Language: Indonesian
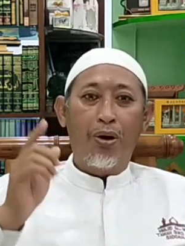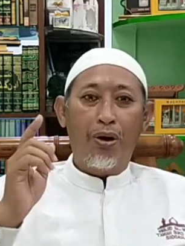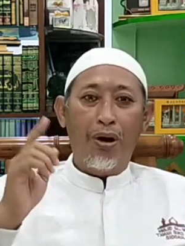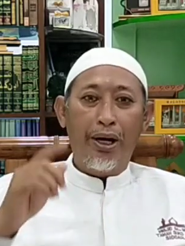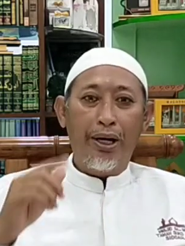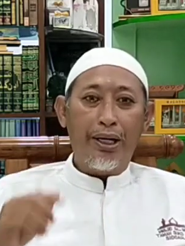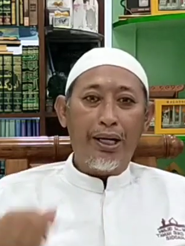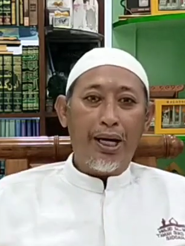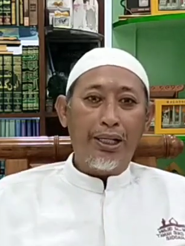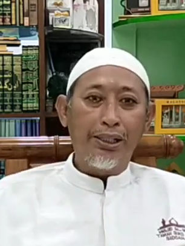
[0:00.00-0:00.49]

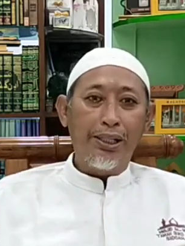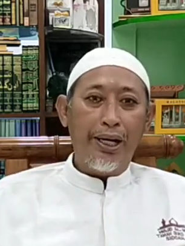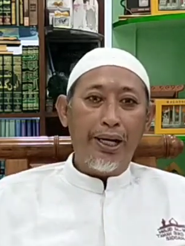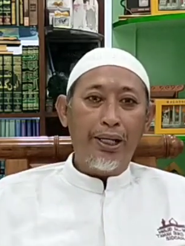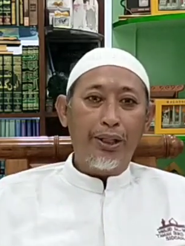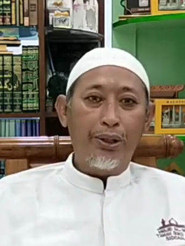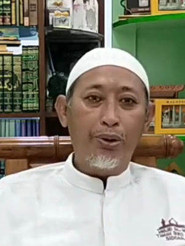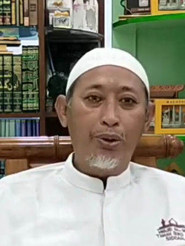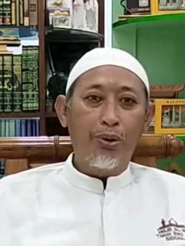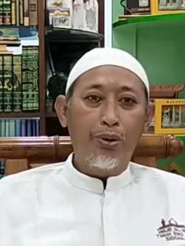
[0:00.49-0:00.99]
Oleh karena
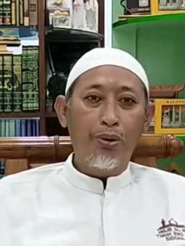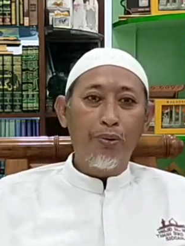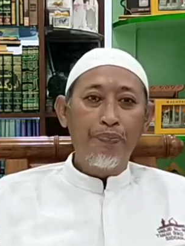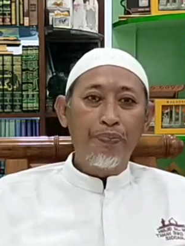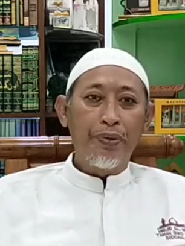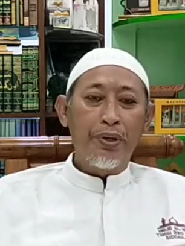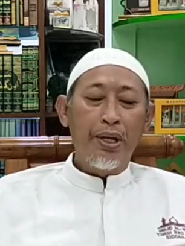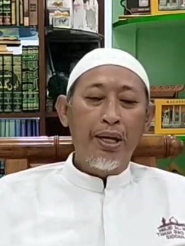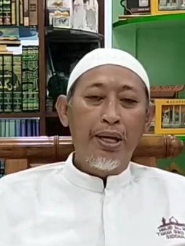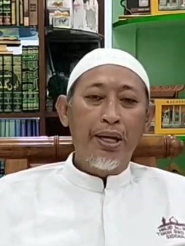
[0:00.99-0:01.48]

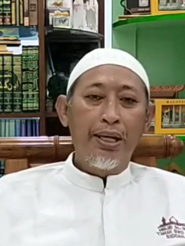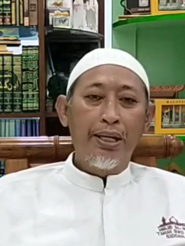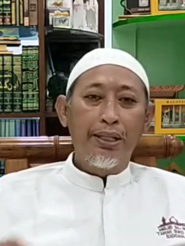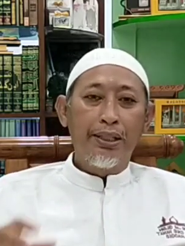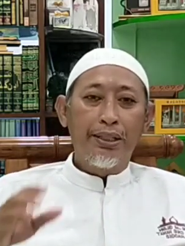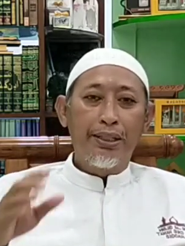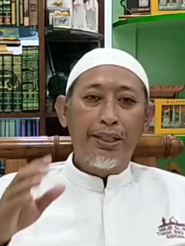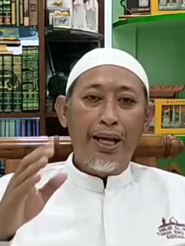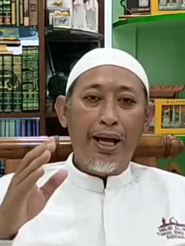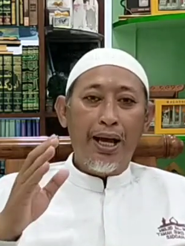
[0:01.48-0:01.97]
itu,
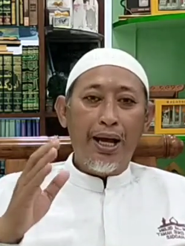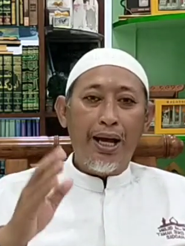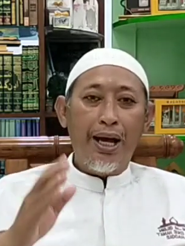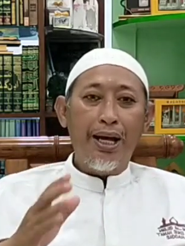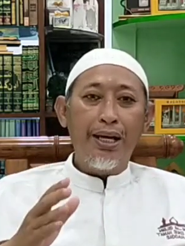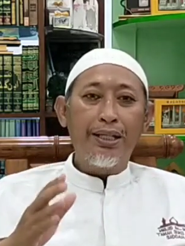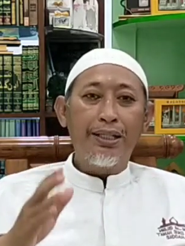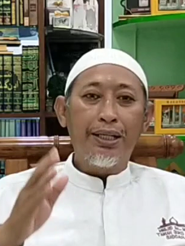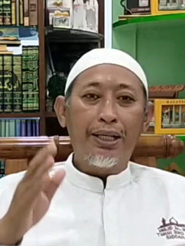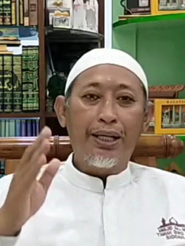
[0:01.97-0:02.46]

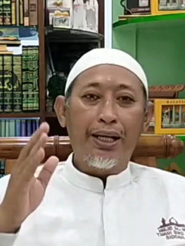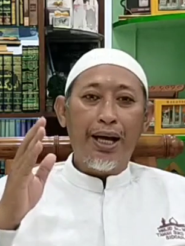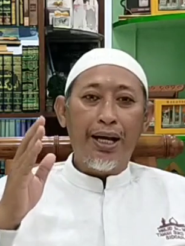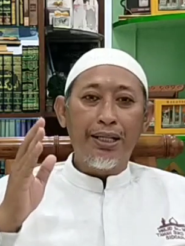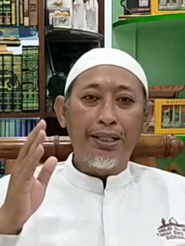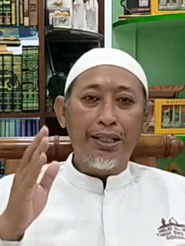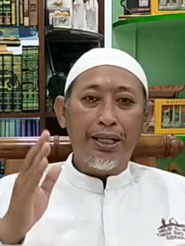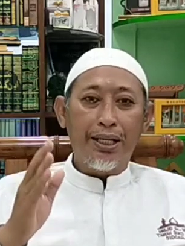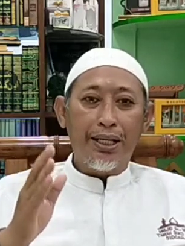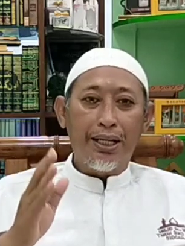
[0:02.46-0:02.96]
jangan
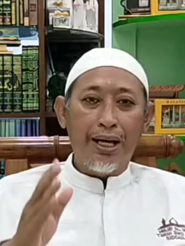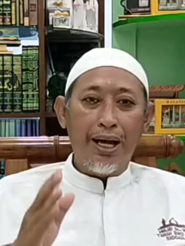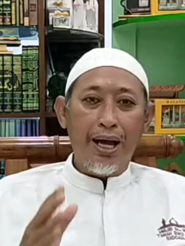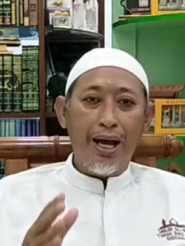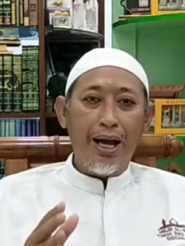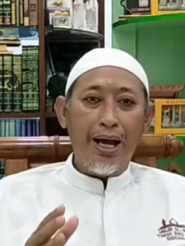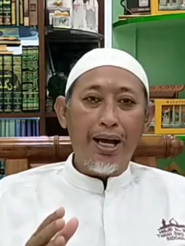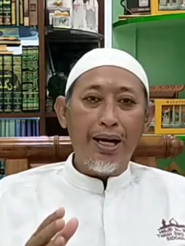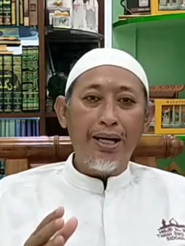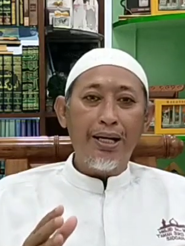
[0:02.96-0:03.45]

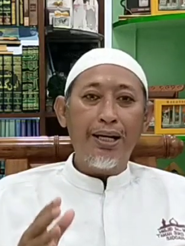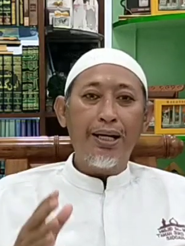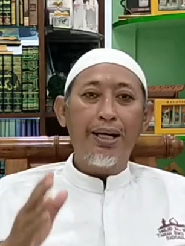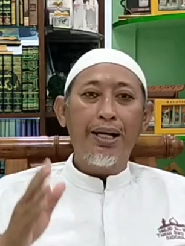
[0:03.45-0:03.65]
segan-segan,